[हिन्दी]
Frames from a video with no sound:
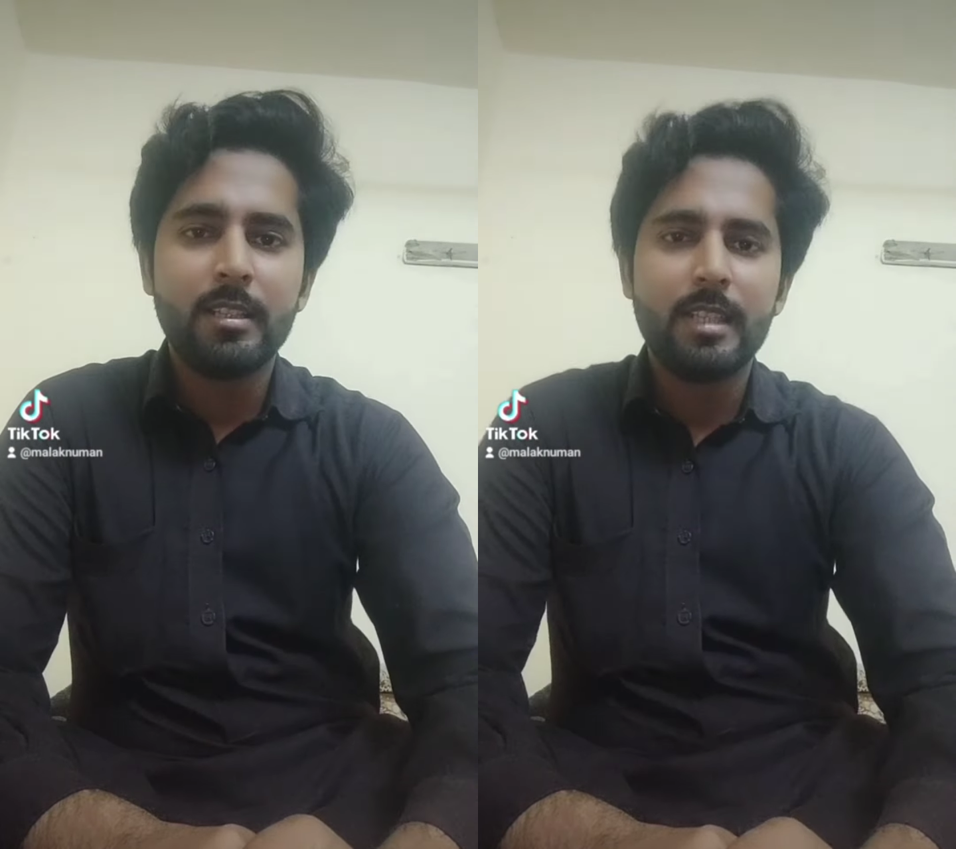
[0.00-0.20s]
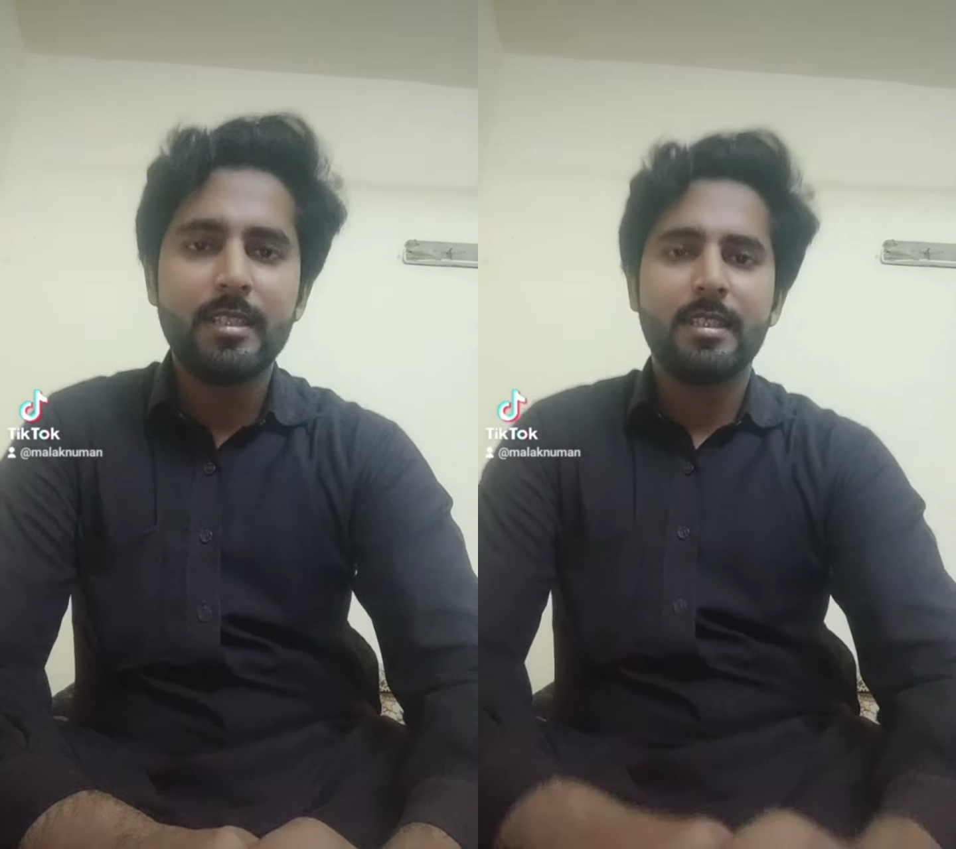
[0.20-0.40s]

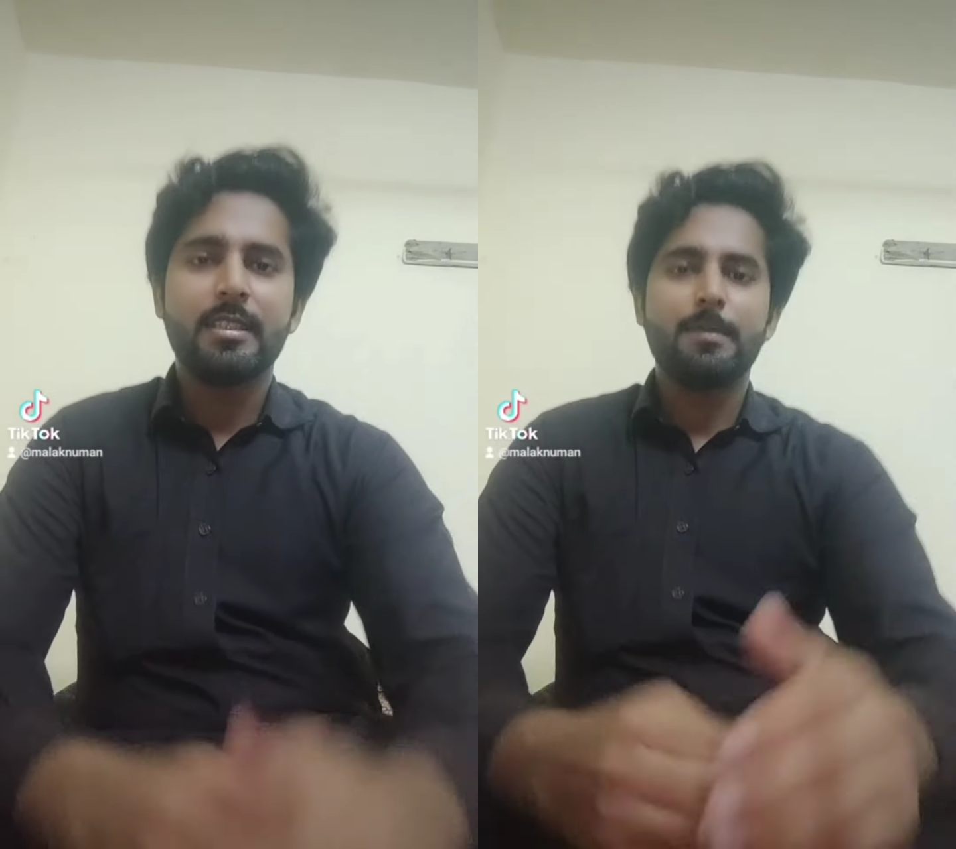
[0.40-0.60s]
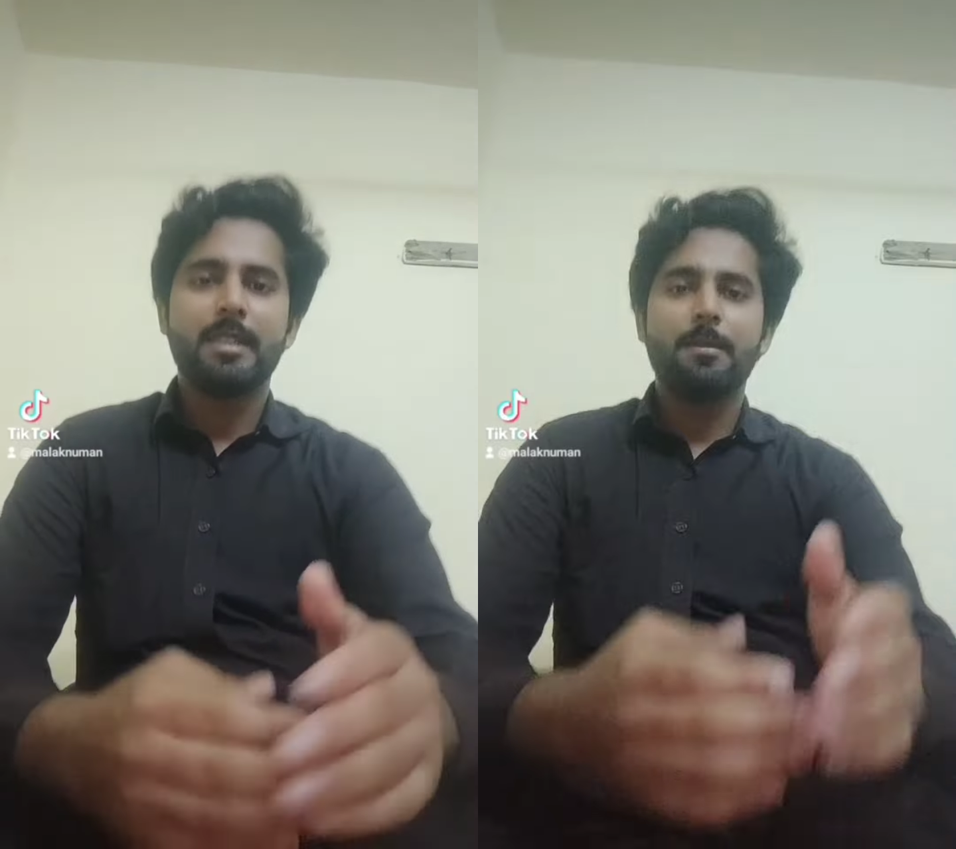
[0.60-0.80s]
जैसे
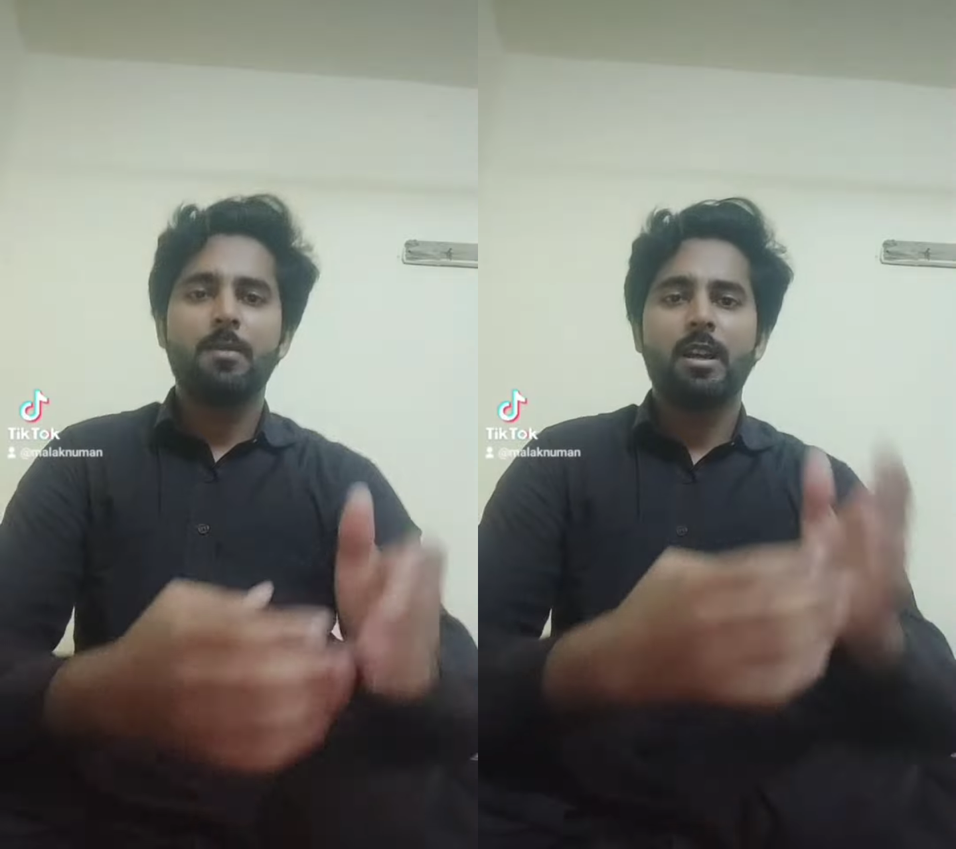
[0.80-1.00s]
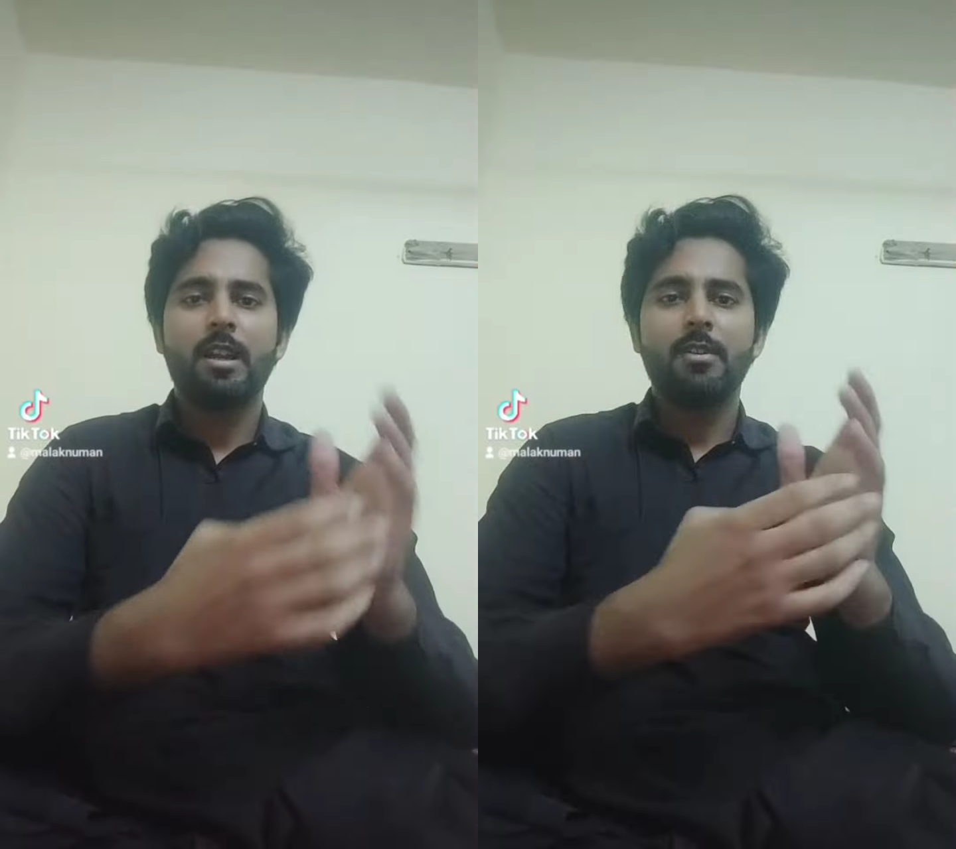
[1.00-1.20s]
जैसे बंदा
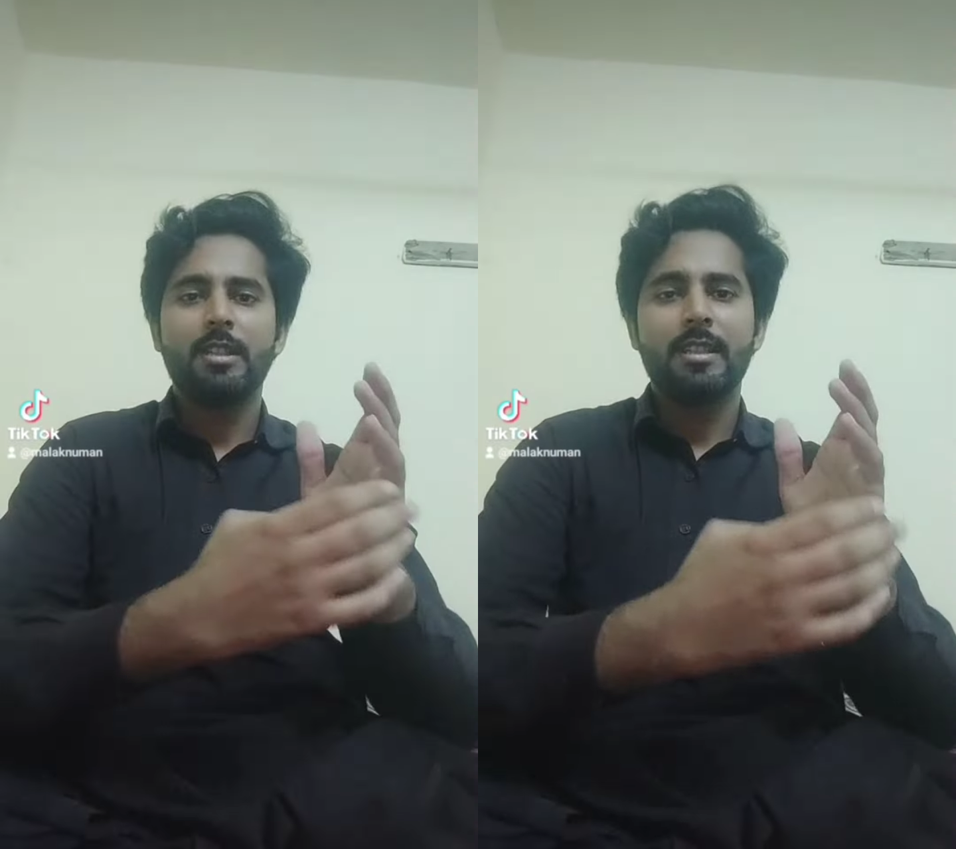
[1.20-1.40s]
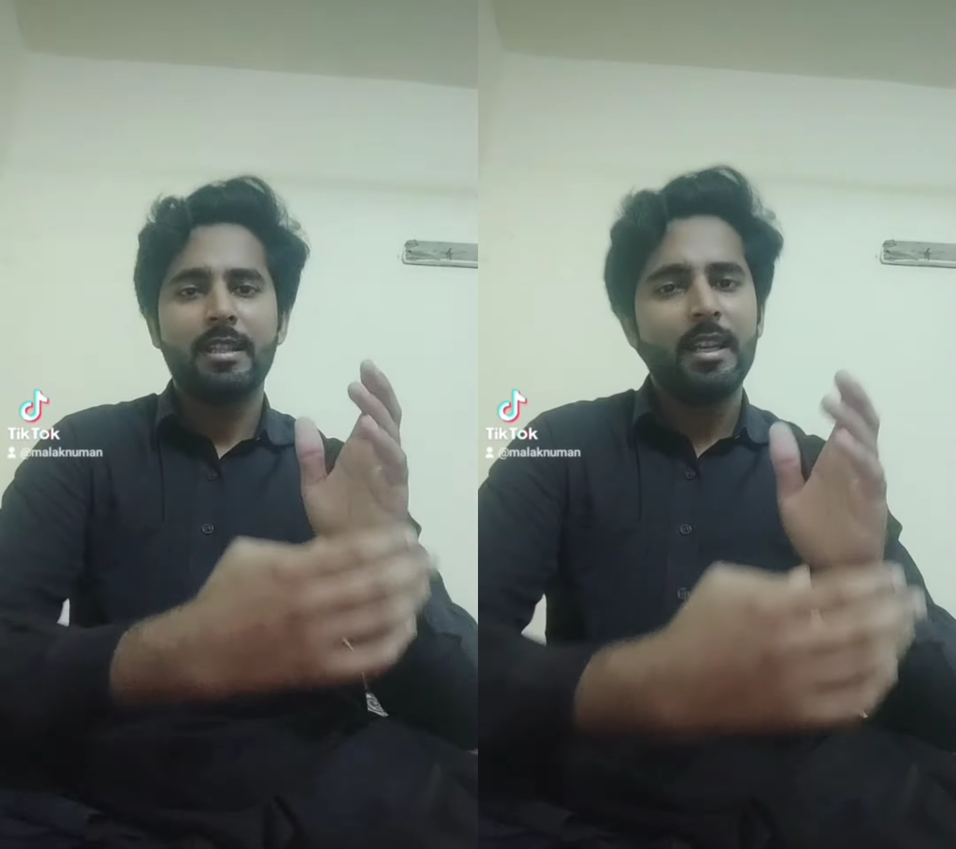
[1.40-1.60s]
पुराना
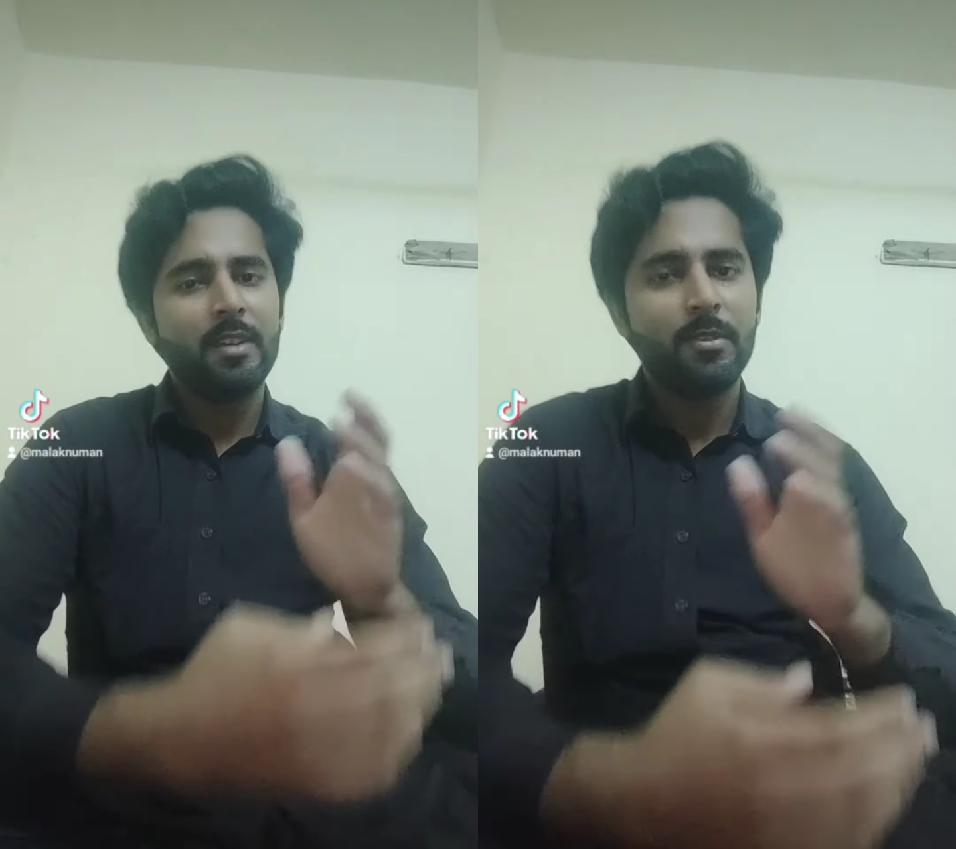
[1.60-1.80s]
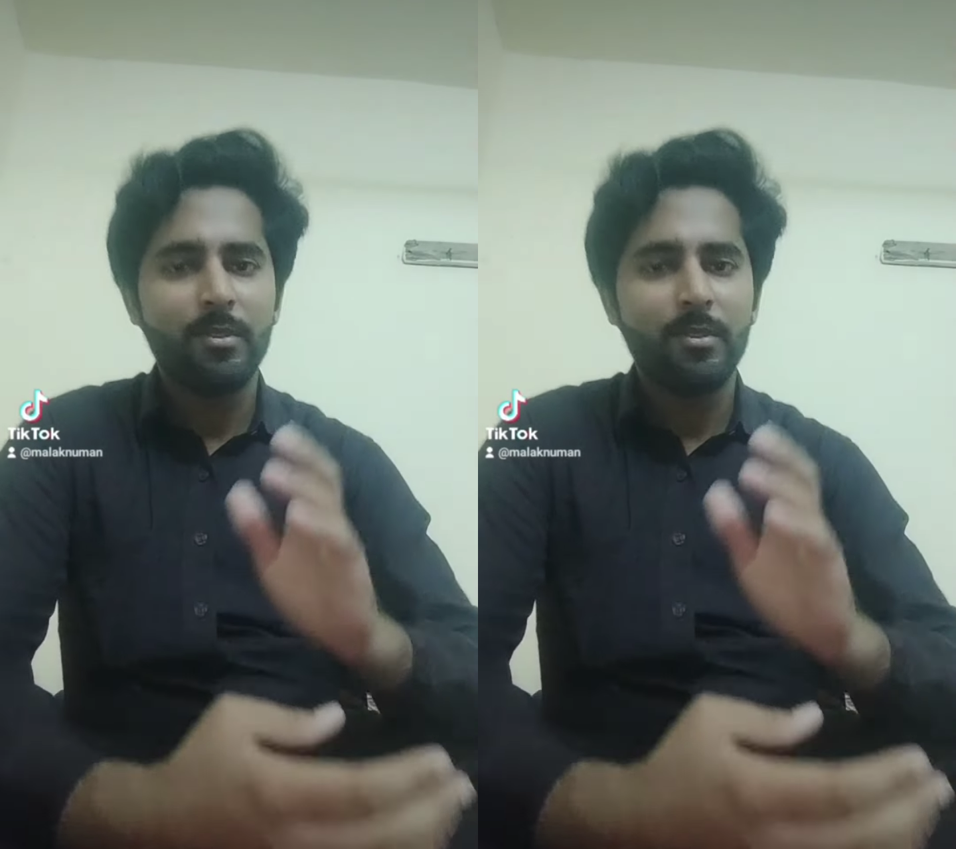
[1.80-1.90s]
होता जाता है